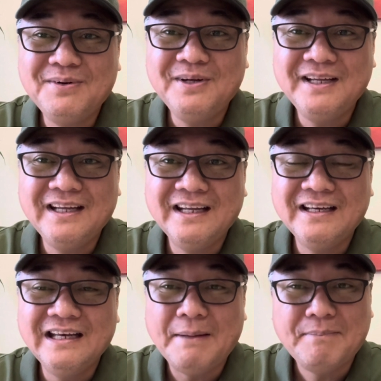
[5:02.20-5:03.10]
po, eh,
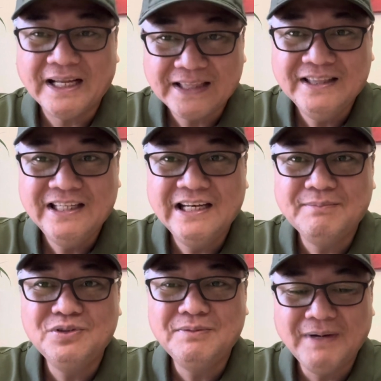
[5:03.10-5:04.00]
napakatindi na
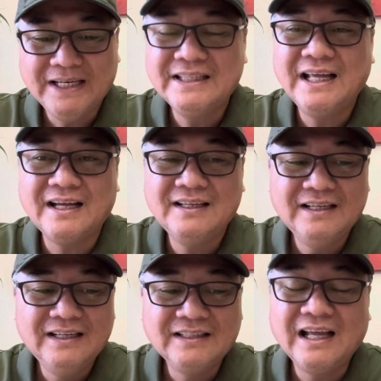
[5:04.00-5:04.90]
po ng balita
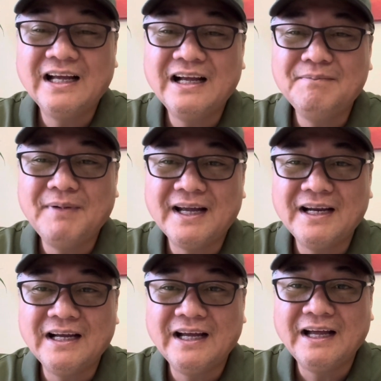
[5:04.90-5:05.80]
talagang
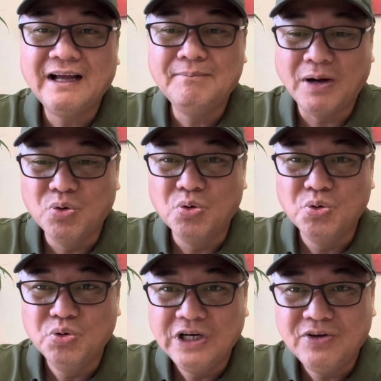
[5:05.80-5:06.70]
parang uh,
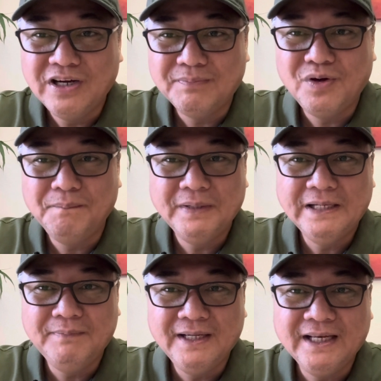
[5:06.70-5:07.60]
magugunaw na po ang
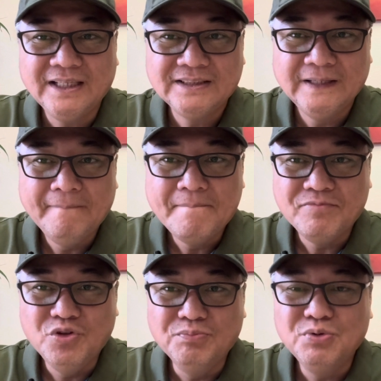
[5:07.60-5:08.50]
Pilipinas
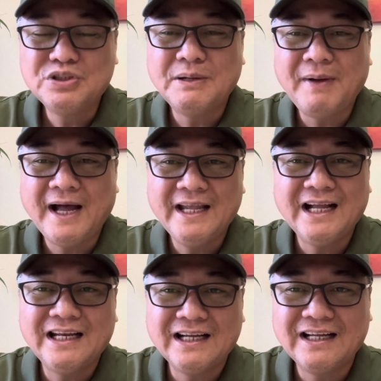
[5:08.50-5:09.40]
doon po sa
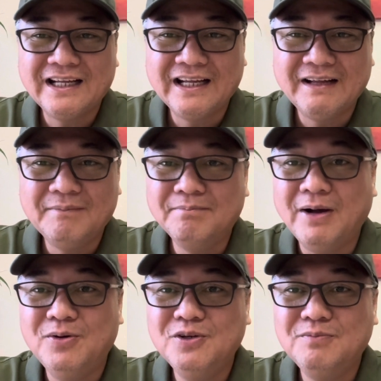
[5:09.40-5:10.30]
pahayag ng uh,
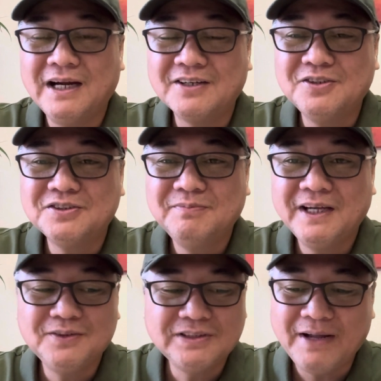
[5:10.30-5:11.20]
Pangulong Marcos.
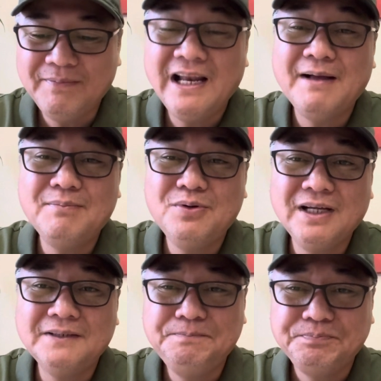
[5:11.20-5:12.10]
Pero sa kabila po
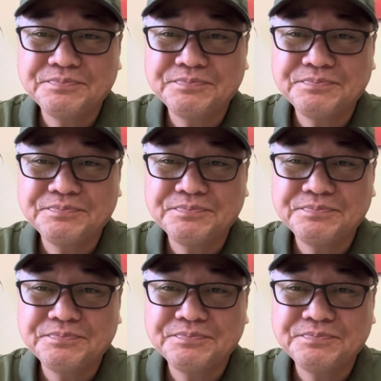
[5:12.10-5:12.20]
ng